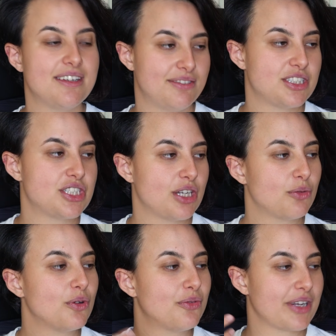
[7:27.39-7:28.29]
Virginia
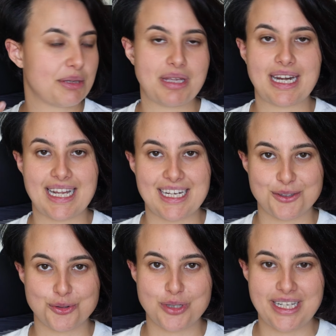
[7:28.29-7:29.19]
Woolf che mi ha
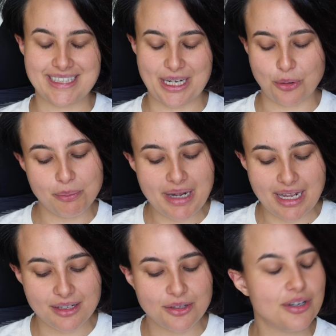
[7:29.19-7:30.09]
regalato Giulietta al
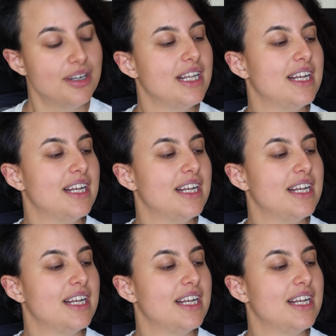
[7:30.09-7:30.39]
compleanno